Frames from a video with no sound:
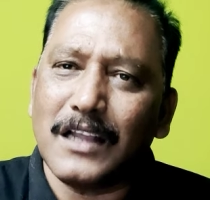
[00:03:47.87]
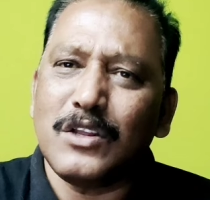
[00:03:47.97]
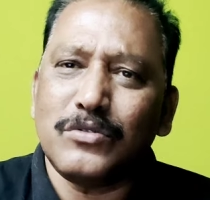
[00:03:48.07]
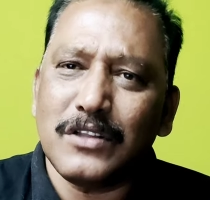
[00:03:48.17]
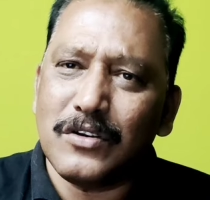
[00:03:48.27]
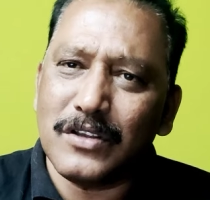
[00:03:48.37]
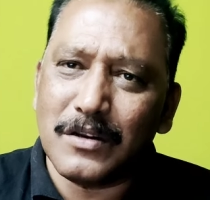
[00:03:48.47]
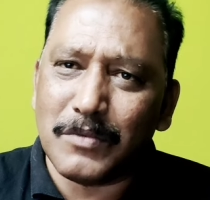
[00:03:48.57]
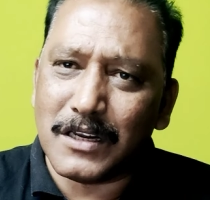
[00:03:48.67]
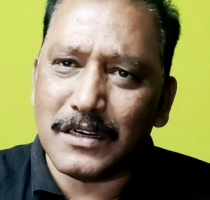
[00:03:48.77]
ஆதரவு
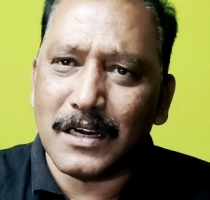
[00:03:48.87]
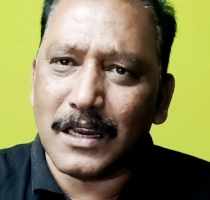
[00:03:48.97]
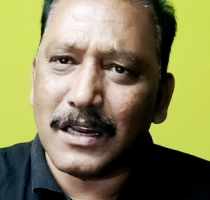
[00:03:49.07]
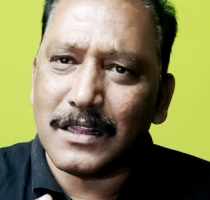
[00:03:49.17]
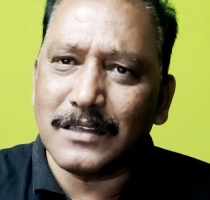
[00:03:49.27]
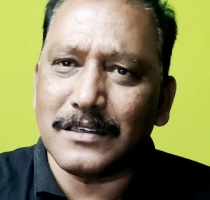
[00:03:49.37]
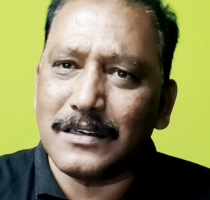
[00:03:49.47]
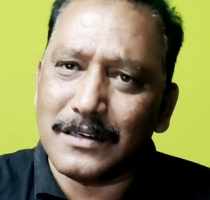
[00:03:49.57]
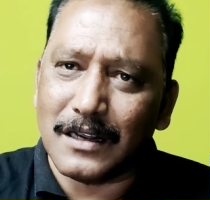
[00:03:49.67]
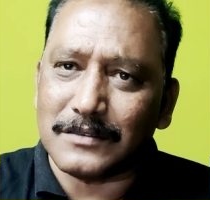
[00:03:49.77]
தெரிவிக்கிற மனநிலையில் தான்
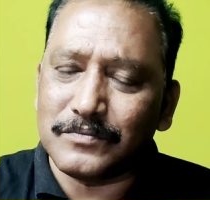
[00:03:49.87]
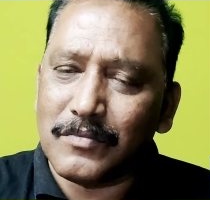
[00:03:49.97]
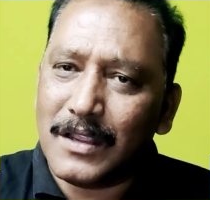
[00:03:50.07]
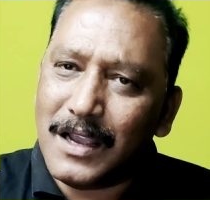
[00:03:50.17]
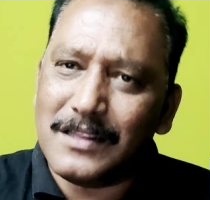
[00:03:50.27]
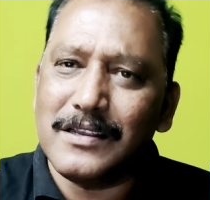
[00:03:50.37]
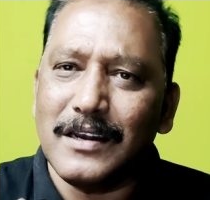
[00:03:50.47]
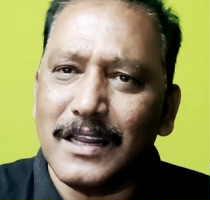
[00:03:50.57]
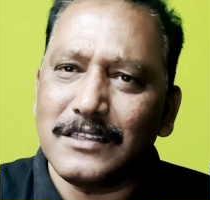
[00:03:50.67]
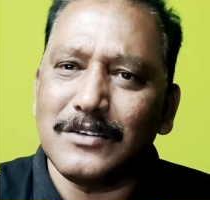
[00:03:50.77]
இருக்கிறாங்க அது
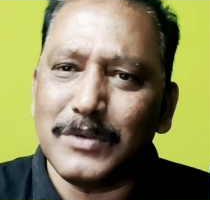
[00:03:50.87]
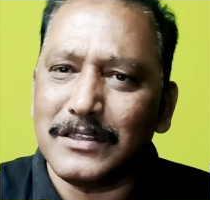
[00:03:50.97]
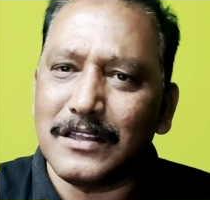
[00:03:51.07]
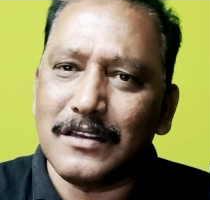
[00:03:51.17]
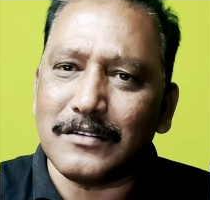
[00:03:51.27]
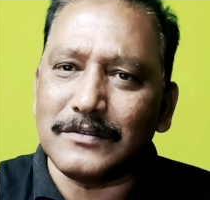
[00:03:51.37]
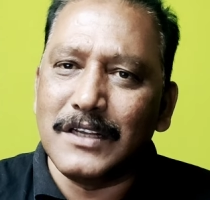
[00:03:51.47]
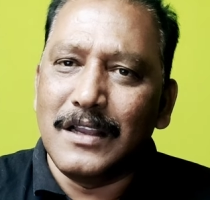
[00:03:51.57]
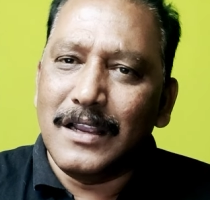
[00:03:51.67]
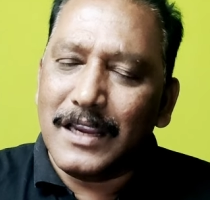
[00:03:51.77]
எல்லாத்துக்குமே தெரியும்
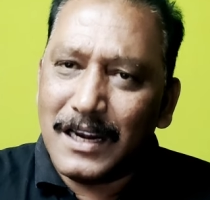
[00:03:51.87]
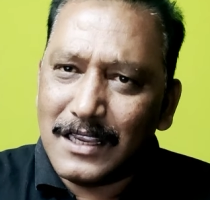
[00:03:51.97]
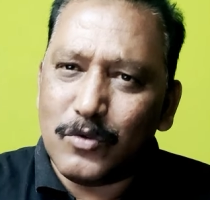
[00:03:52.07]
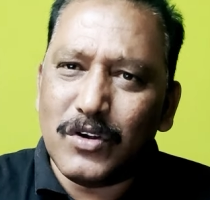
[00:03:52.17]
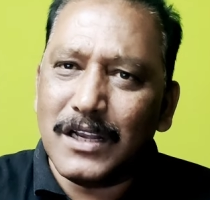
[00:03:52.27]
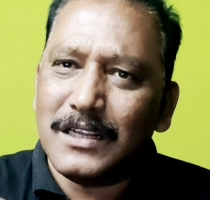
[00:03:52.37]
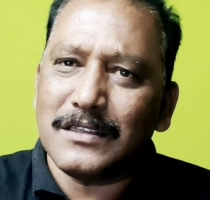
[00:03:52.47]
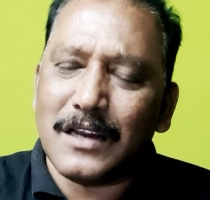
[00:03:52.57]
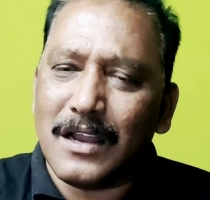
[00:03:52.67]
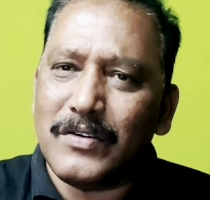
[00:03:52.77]
ஏன்னா இவங்க
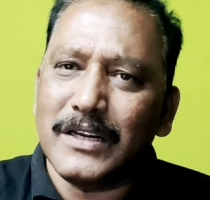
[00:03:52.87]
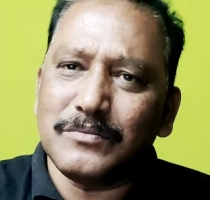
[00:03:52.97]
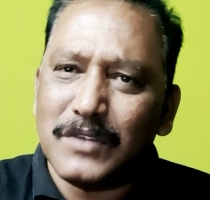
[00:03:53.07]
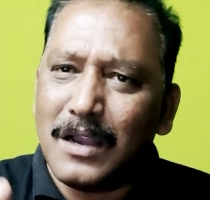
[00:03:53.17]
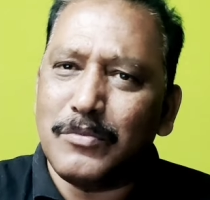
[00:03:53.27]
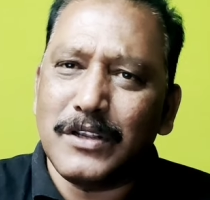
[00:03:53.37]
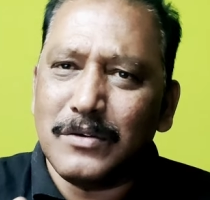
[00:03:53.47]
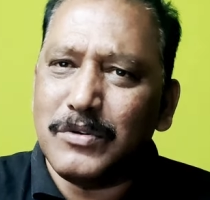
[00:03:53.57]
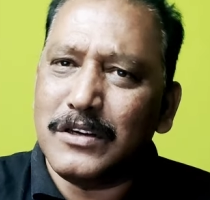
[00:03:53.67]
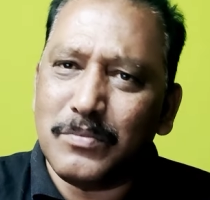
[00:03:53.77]
திராவிடம் அப்படி
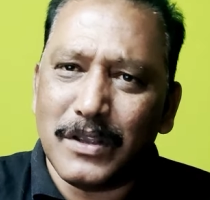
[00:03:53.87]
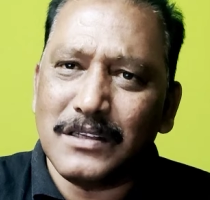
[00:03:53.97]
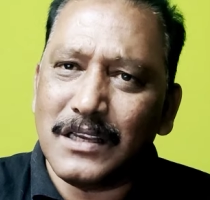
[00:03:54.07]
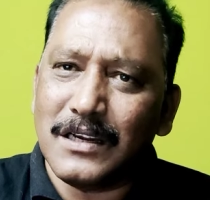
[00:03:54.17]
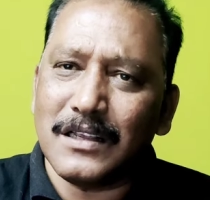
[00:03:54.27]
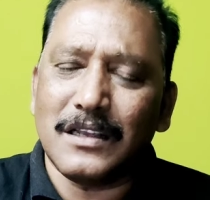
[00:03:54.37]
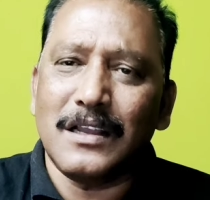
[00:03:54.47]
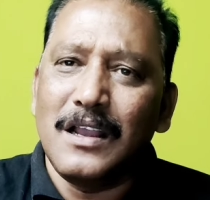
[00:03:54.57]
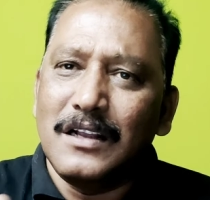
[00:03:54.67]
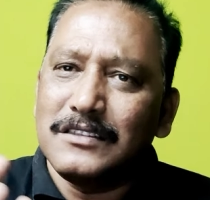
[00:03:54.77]
இப்படின்னு பேசிட்டு
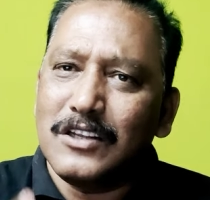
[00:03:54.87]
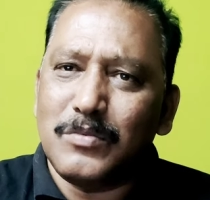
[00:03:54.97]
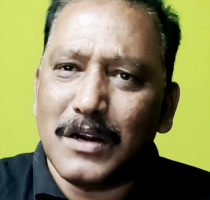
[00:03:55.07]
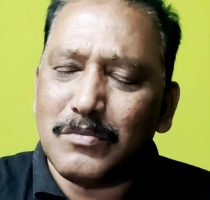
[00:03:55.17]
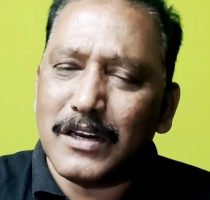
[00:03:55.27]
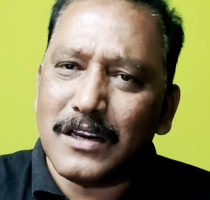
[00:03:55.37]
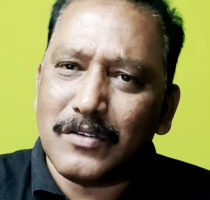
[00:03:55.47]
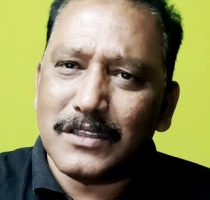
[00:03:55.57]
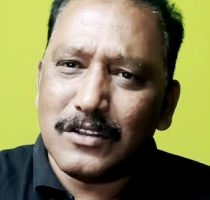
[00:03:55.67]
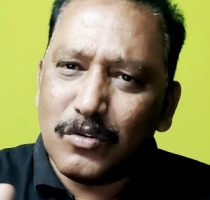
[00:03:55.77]
சிறுபான்மையினரை
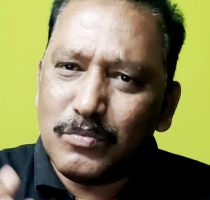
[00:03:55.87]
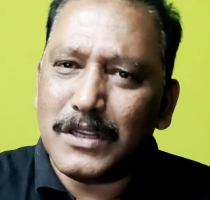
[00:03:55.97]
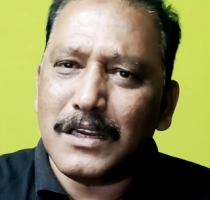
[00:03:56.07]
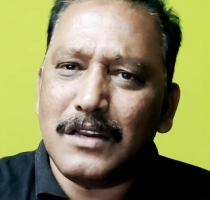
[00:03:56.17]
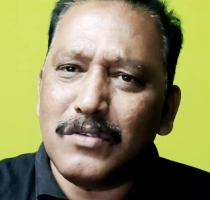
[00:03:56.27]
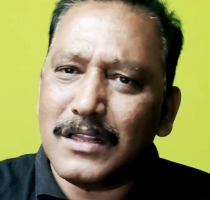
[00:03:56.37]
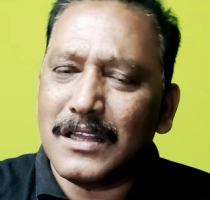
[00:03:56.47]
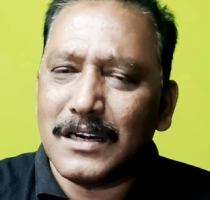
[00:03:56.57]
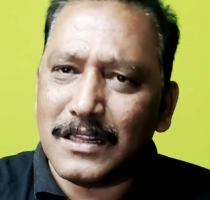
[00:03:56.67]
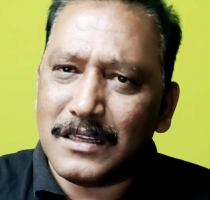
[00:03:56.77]
வந்து ரொம்ப இழிவாக
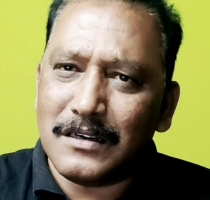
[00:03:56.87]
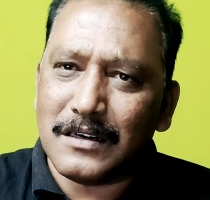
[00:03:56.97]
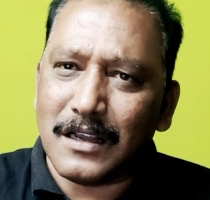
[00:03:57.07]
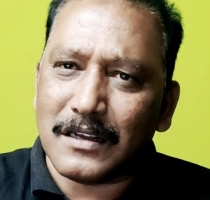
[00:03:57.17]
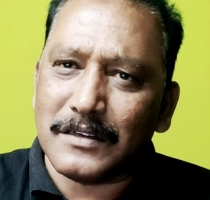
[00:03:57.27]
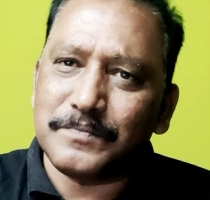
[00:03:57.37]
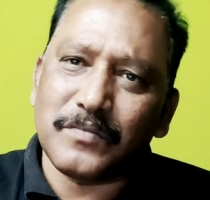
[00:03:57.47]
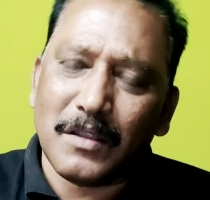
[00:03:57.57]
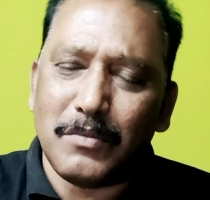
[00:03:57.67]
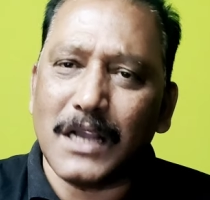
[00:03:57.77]
தான் நடத்திக்கிட்டு இருக்காங்க
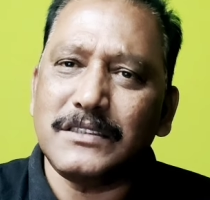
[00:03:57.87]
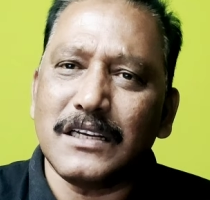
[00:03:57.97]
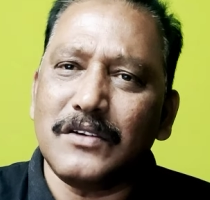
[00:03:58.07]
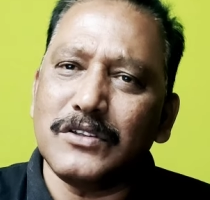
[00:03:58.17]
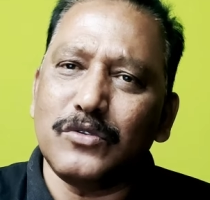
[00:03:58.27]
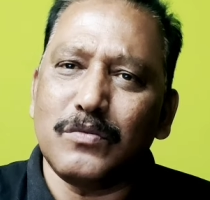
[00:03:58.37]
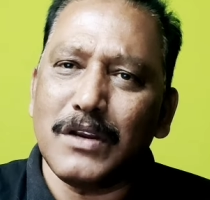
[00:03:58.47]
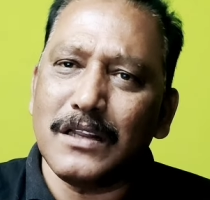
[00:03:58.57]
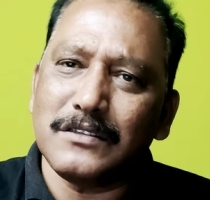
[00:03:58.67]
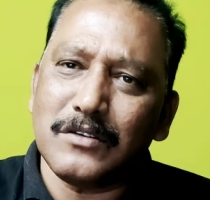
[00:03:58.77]
பாஜக வந்து
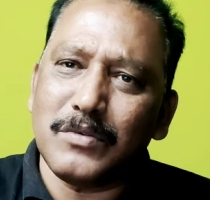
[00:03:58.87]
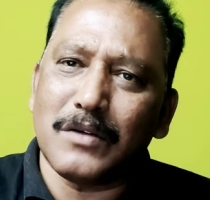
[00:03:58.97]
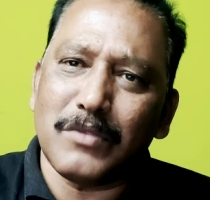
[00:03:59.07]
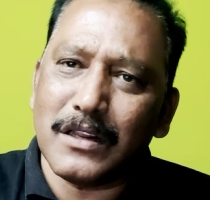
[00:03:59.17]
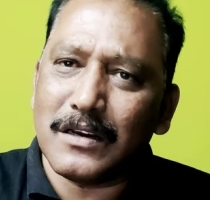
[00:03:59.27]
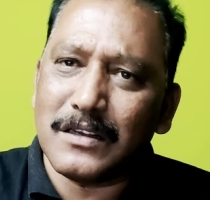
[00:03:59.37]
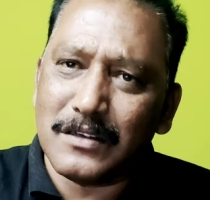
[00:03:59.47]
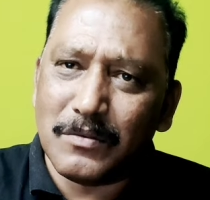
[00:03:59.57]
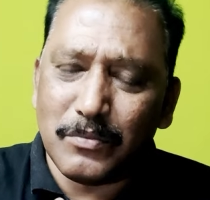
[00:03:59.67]
உண்மையிலே சிறுபான்மையினருக்கு